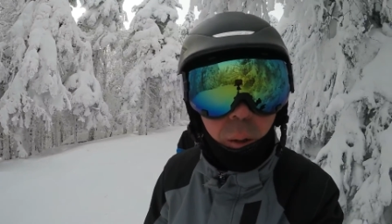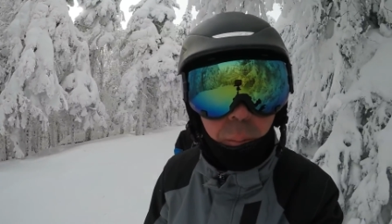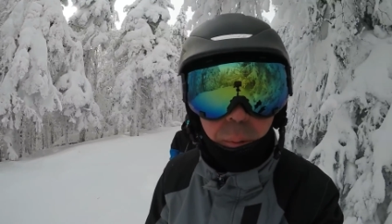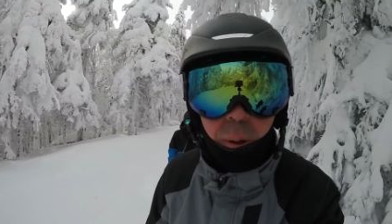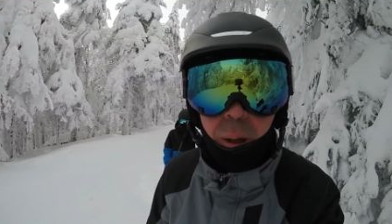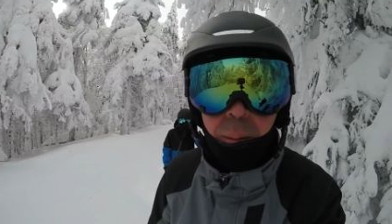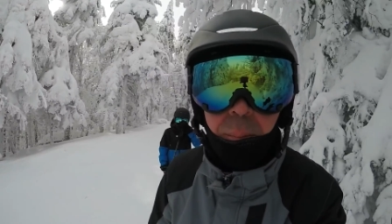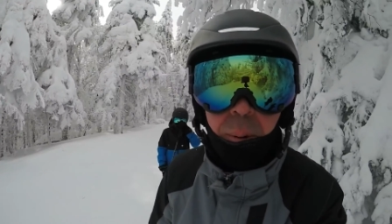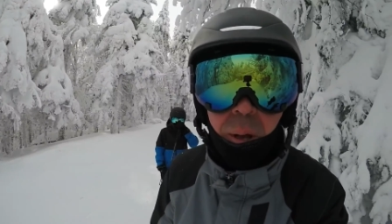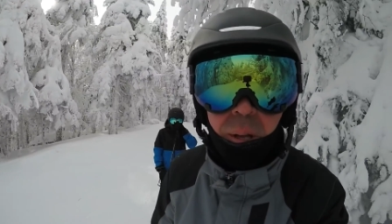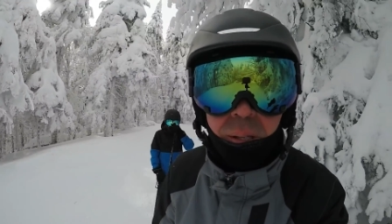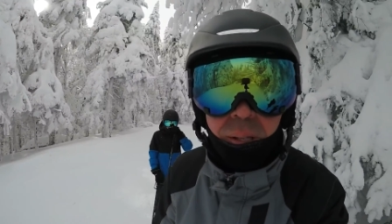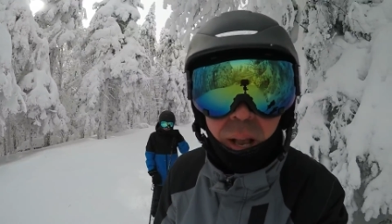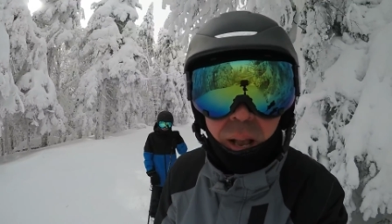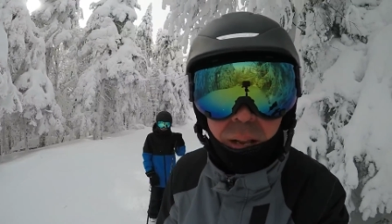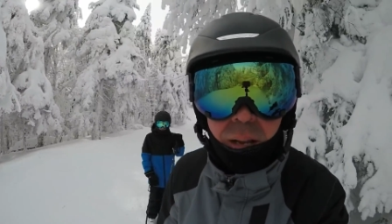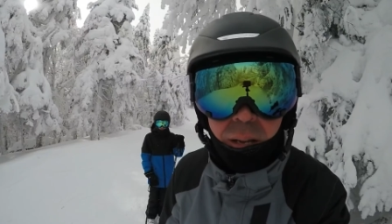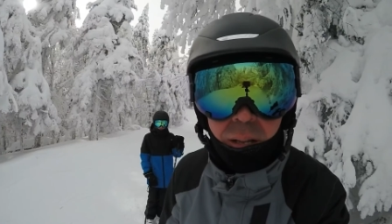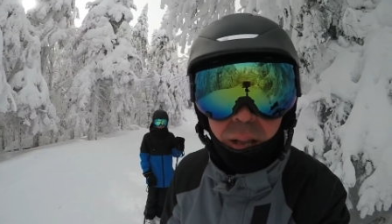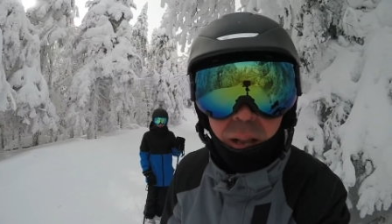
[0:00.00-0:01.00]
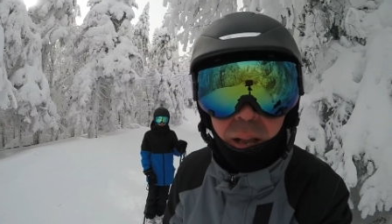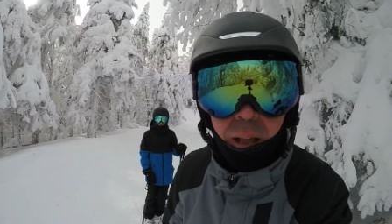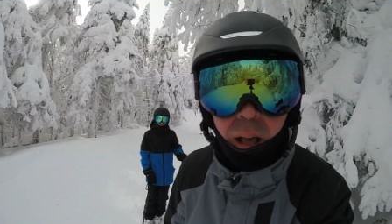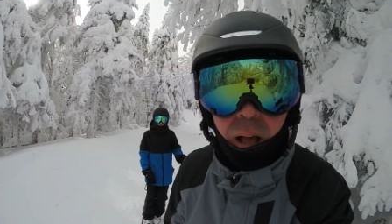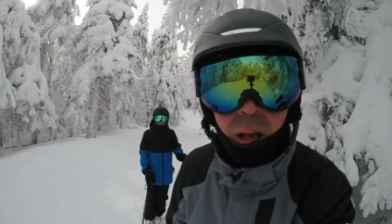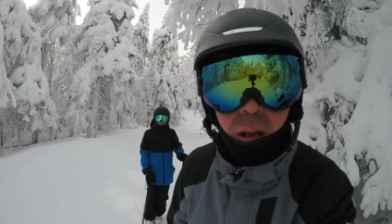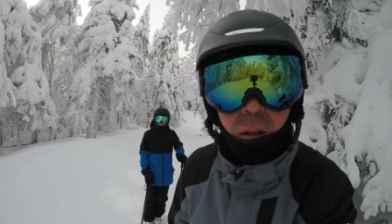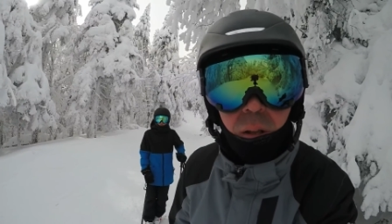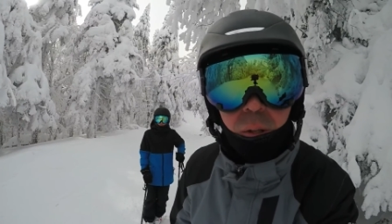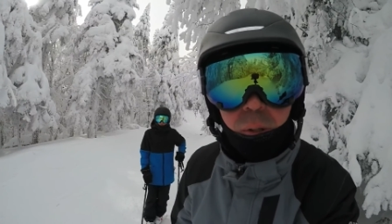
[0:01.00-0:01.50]
Puis en passant, les
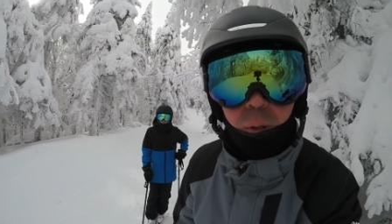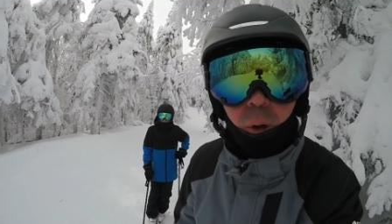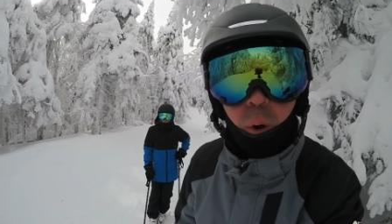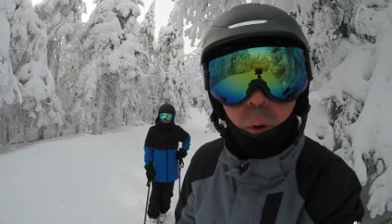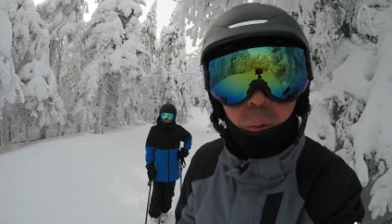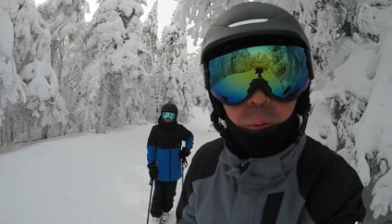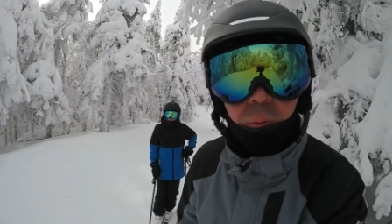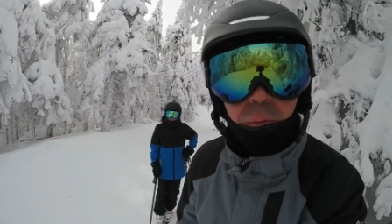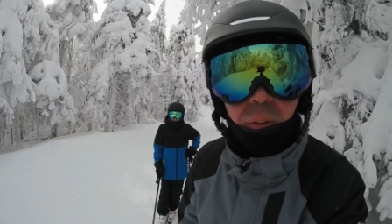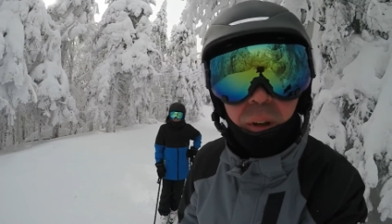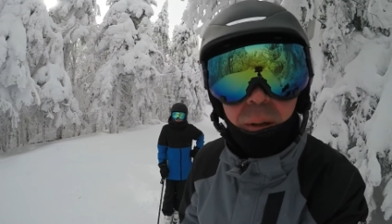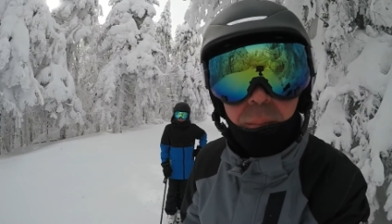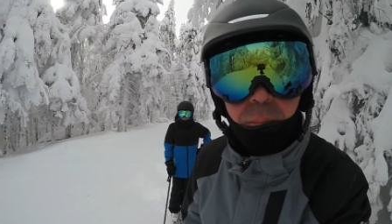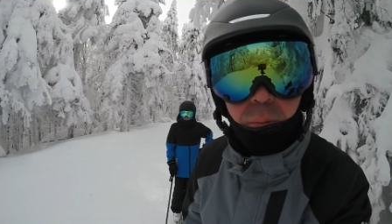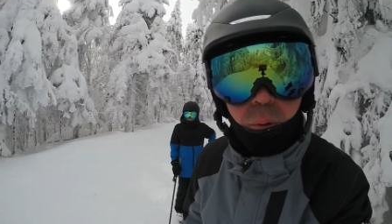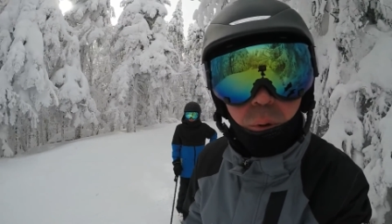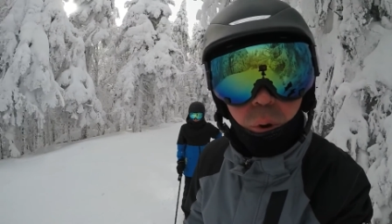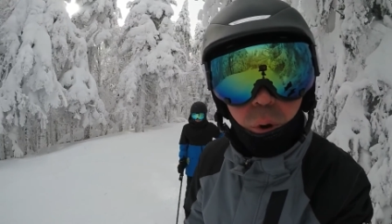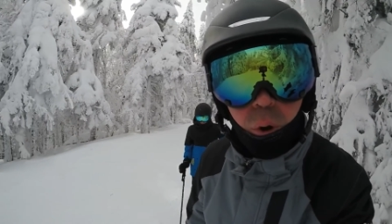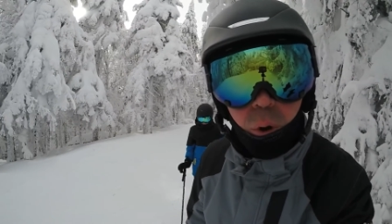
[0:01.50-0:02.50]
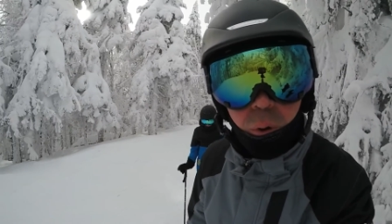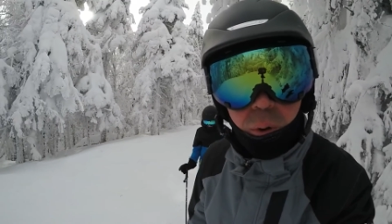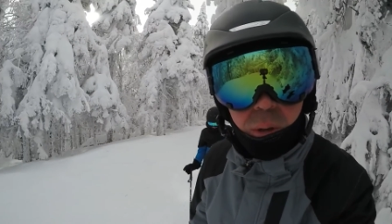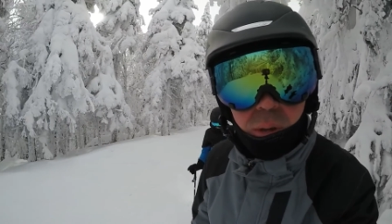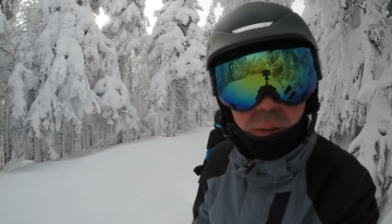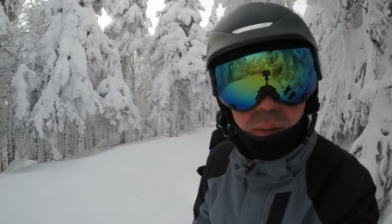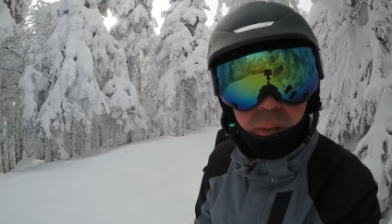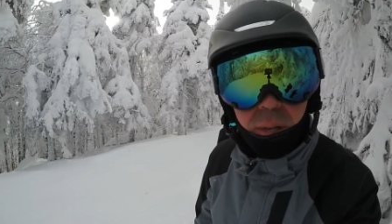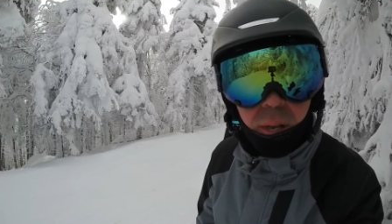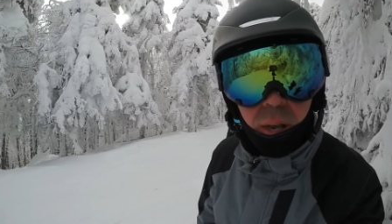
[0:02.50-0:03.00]
décors sont fabuleux
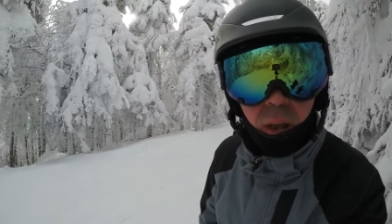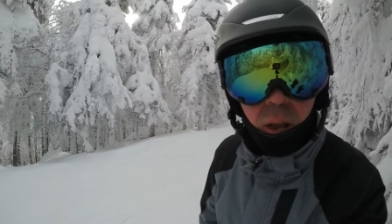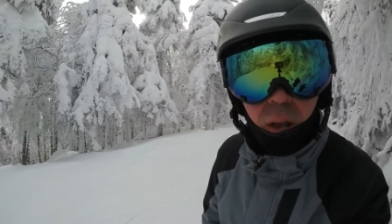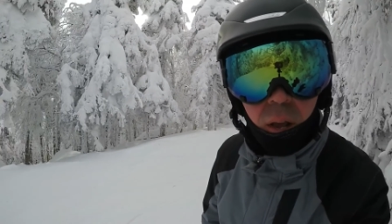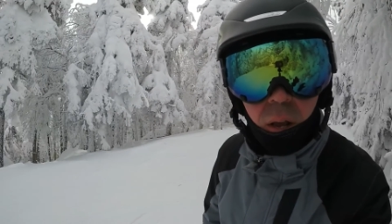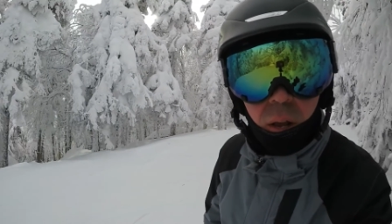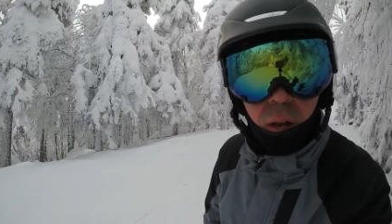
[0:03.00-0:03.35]
ici.